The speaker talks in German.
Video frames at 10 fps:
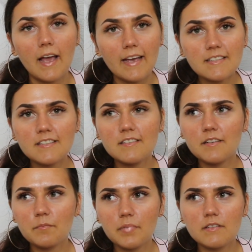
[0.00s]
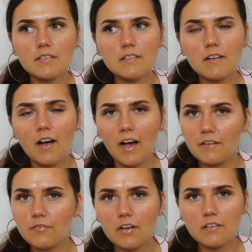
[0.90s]
Esst bitte
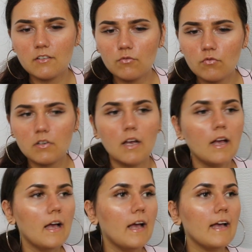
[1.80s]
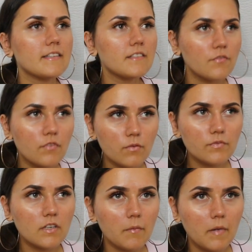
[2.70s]
einfach genug. Esst eine
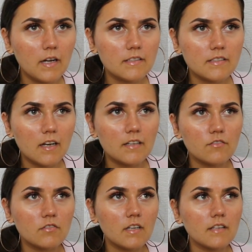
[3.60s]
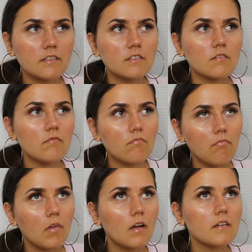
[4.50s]
vernünftige Mahlzeit und seid nicht so,
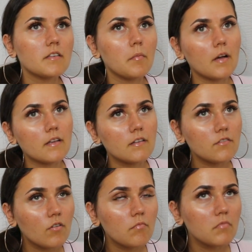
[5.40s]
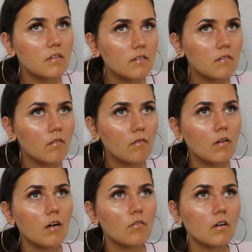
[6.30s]
hm, ja, ich habe eigentlich noch ein bisschen
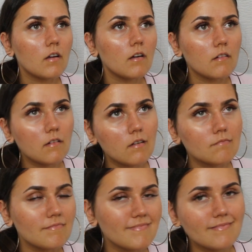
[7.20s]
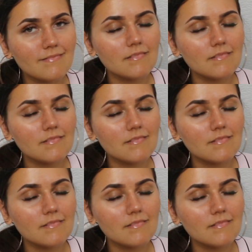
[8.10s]
Hunger oder keine Ahnung.